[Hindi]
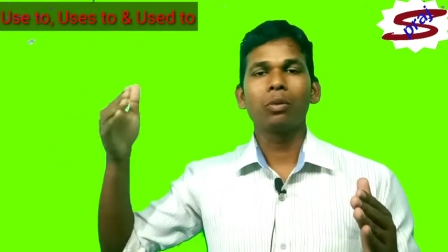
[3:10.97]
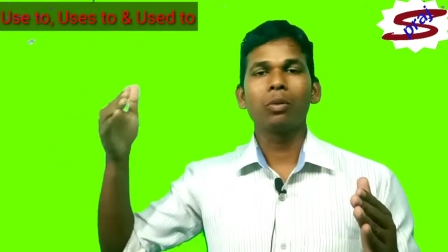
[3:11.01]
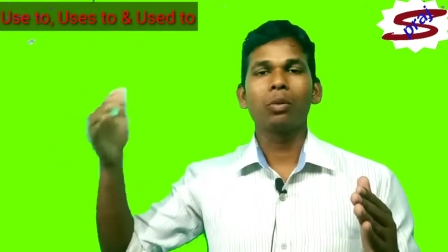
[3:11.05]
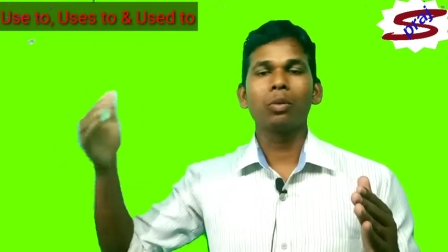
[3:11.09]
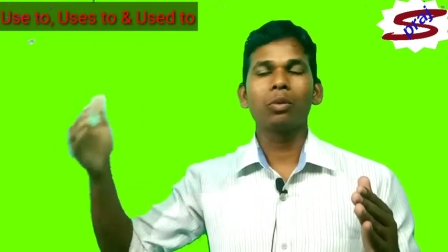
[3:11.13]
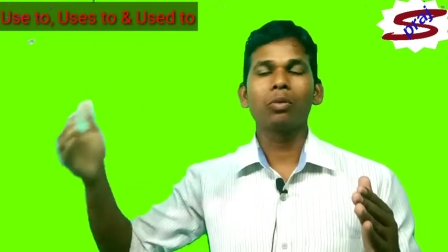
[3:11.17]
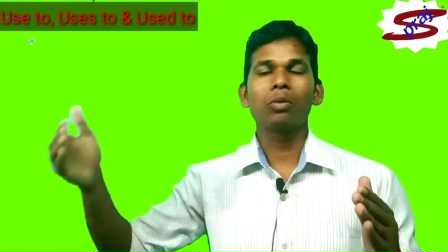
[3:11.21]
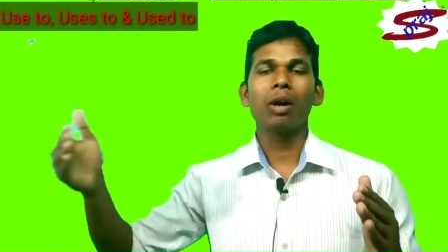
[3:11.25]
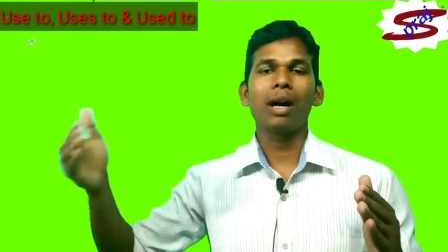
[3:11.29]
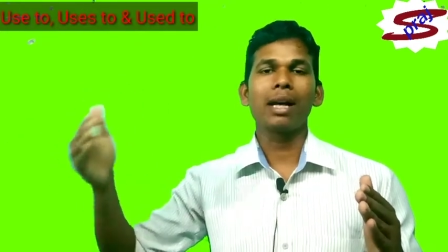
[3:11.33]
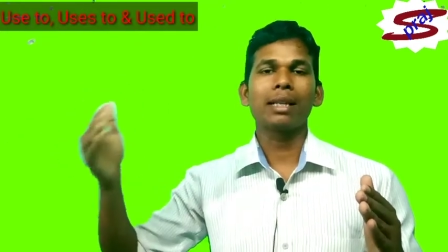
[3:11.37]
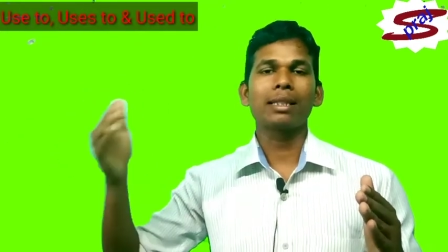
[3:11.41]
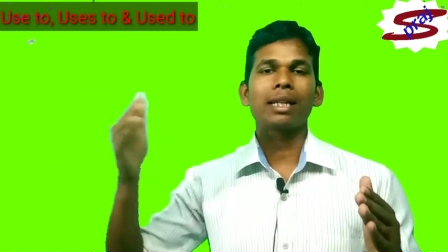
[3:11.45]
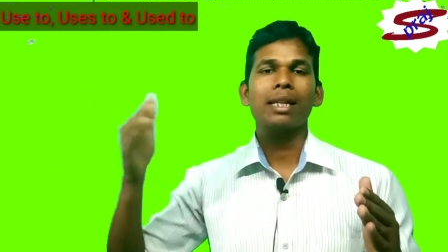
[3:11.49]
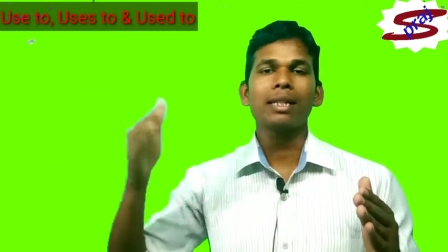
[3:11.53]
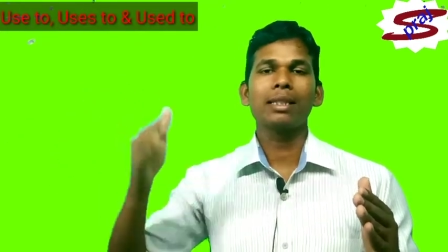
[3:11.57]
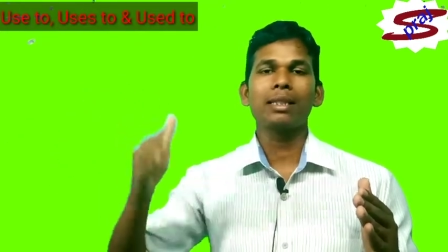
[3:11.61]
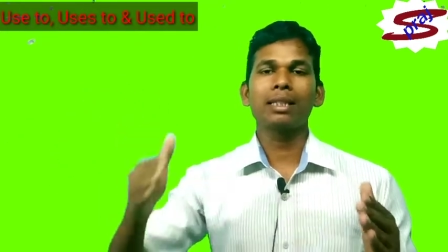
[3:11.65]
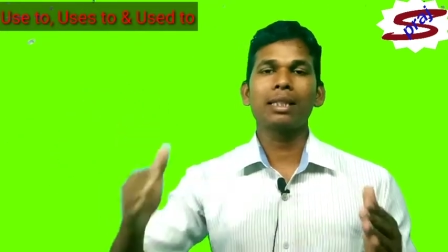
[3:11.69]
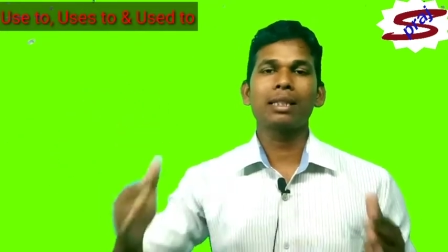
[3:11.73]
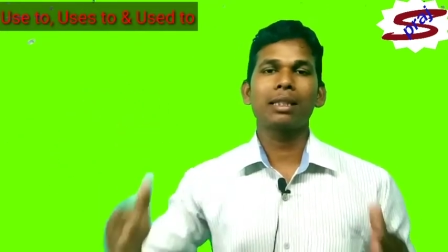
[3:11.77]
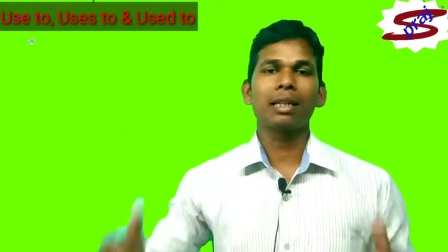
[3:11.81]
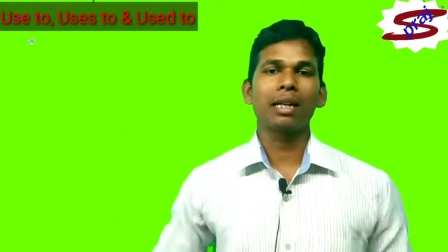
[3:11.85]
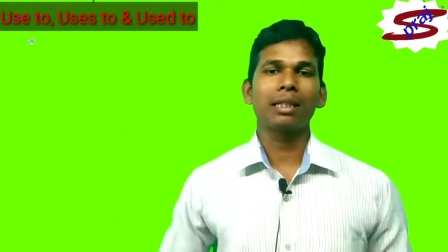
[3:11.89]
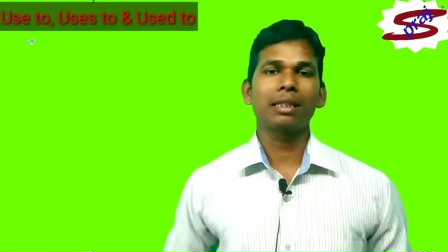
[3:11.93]
तो उसको आसानी
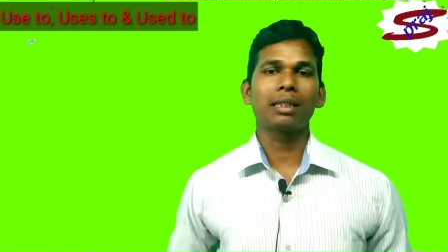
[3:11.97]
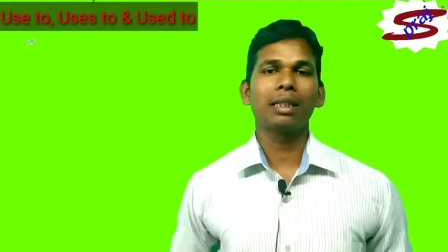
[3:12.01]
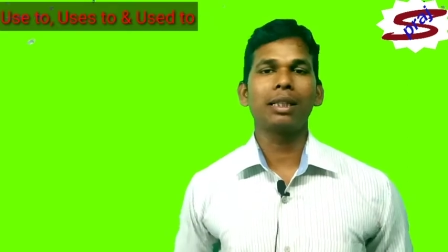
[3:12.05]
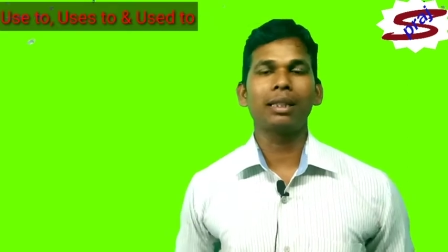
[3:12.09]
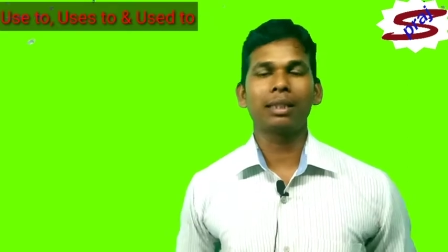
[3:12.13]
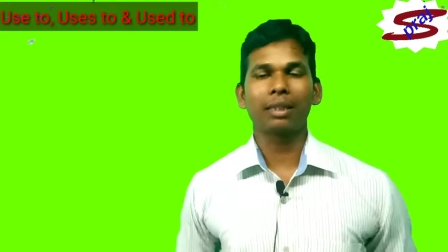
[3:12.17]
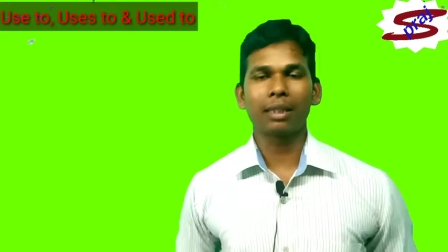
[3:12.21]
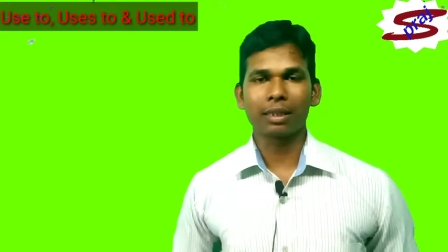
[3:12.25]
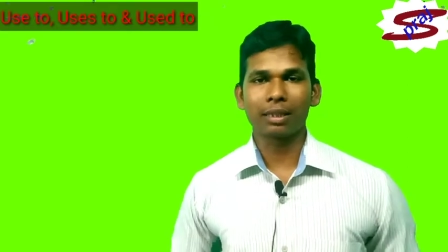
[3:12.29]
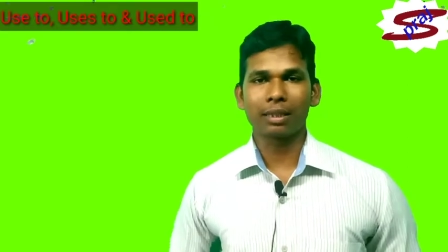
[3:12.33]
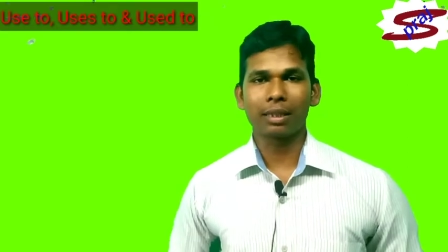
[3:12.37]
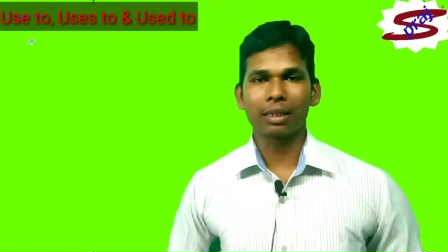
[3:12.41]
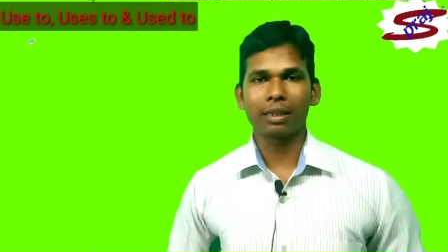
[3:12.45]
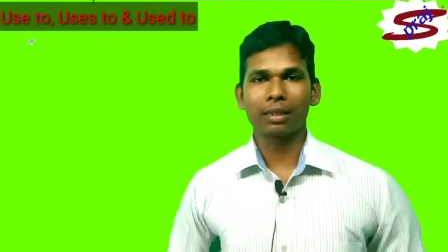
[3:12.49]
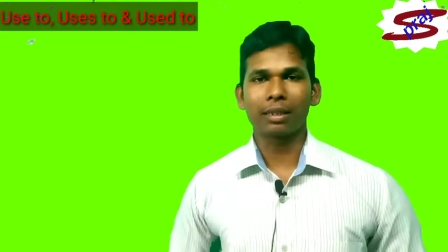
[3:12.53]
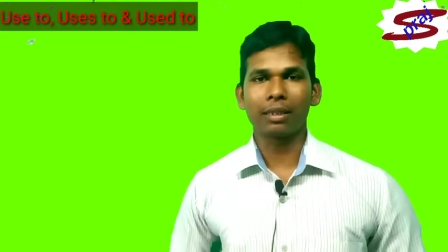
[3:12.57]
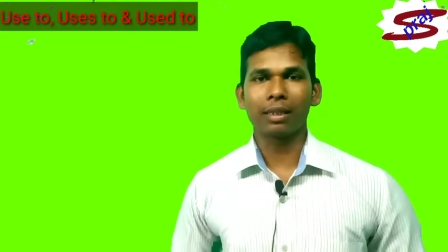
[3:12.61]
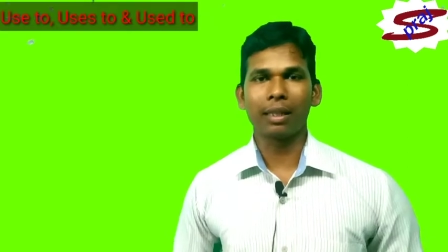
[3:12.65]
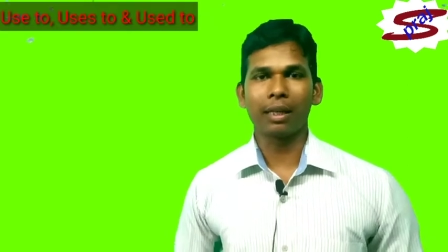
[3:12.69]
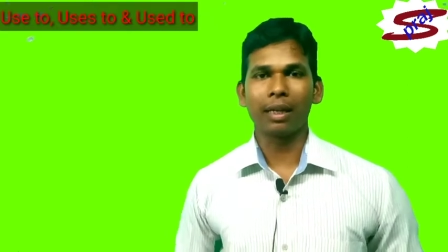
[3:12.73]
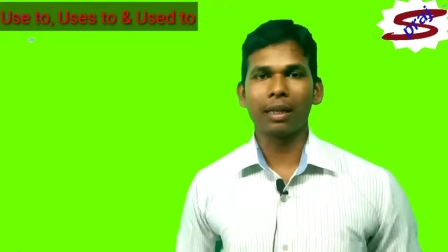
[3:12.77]
से ट्रांसलेट कर सकते